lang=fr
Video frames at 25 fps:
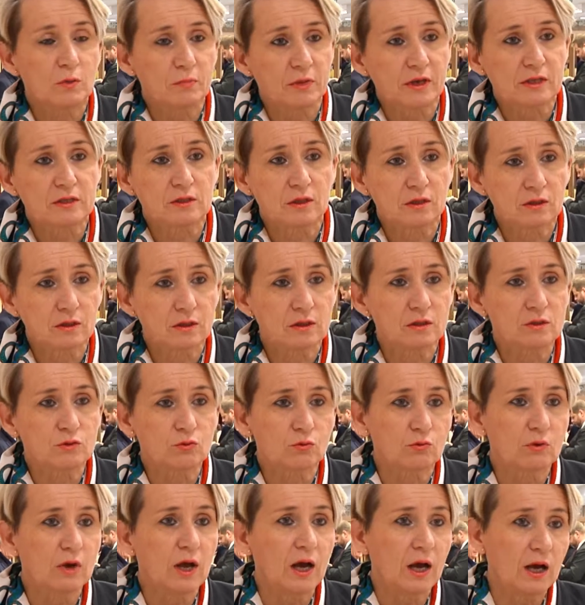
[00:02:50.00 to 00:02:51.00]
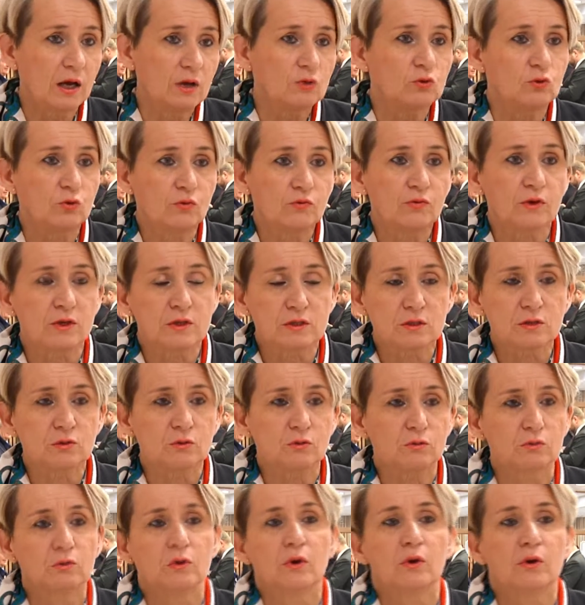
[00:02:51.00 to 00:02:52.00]
des personnes qui sont là de
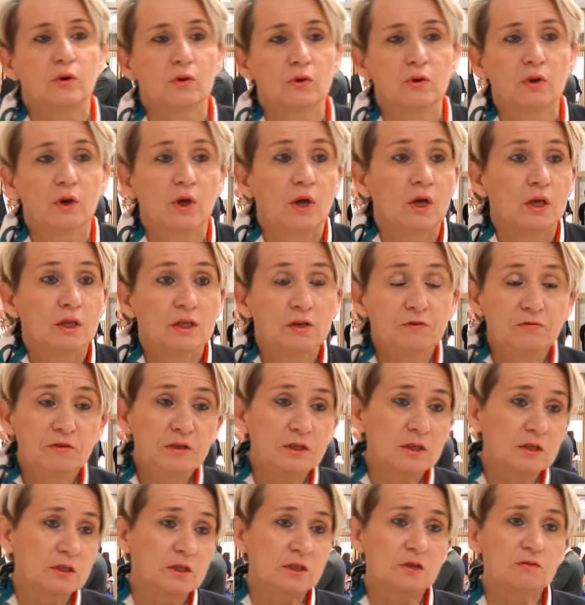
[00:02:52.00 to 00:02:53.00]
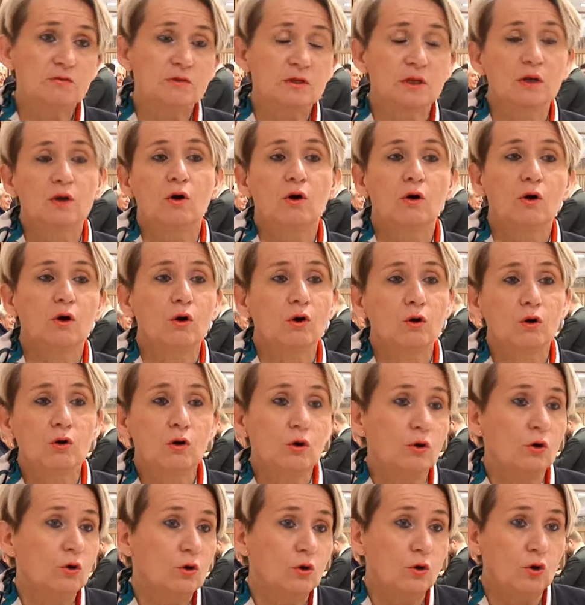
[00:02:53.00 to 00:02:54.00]
façon euh, définitive. C'est leur,
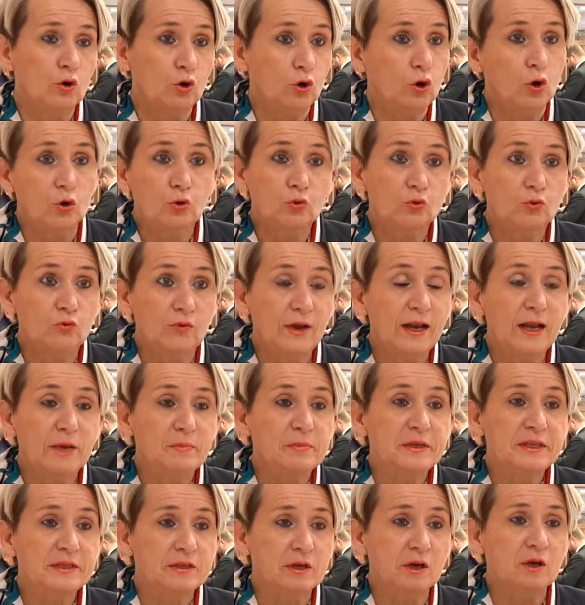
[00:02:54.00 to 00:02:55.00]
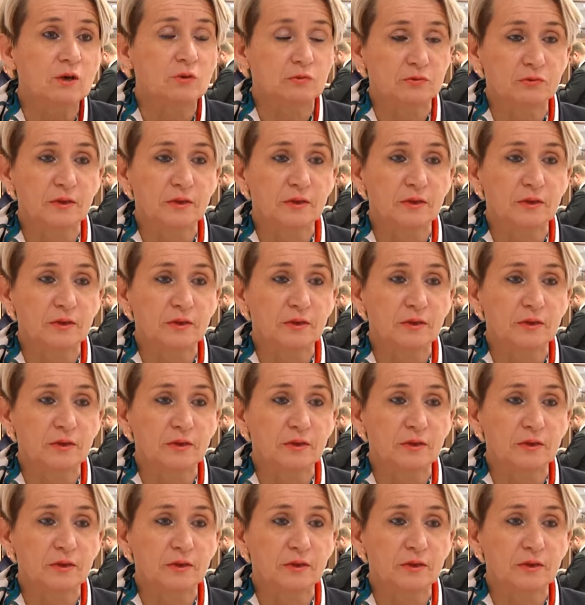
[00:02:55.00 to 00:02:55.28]
euh, leur nouvel habitat, en